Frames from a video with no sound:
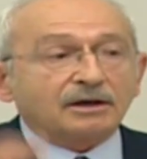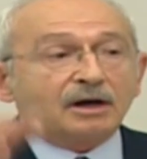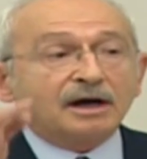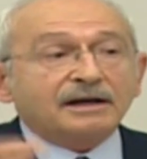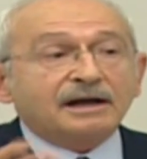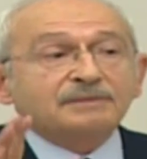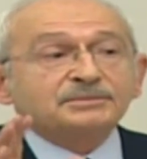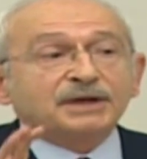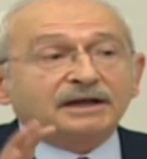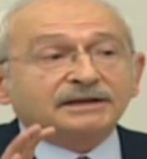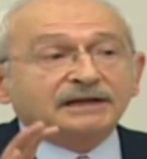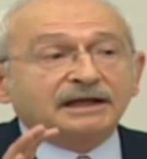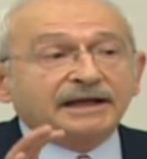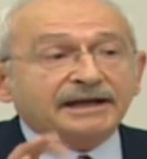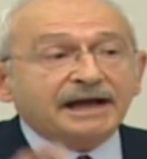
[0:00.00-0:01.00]

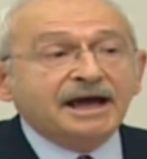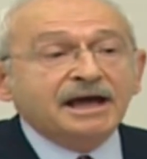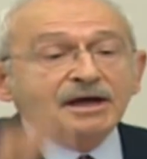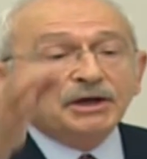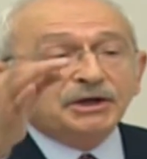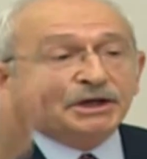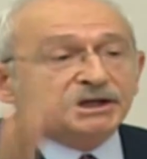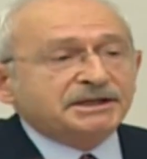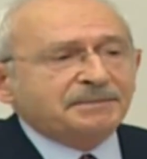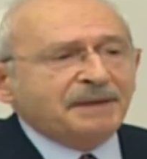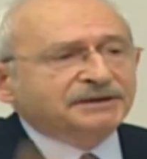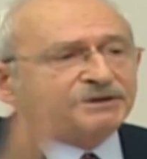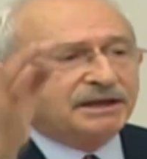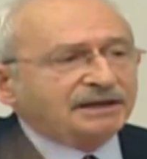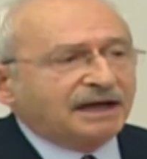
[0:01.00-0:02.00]
Haramzadelere
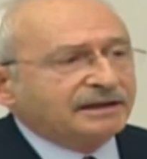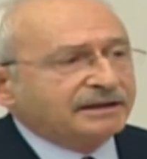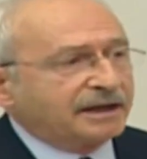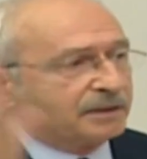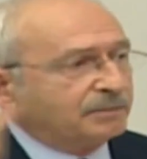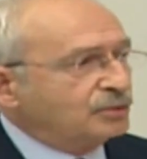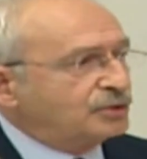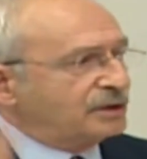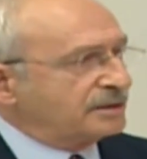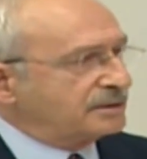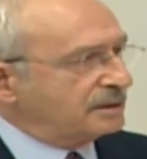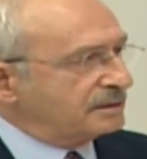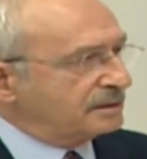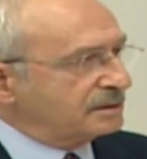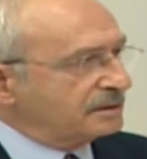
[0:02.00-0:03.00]
hizmet edenlerin
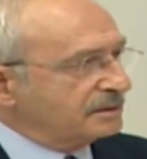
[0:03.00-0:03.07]
bütçesidir.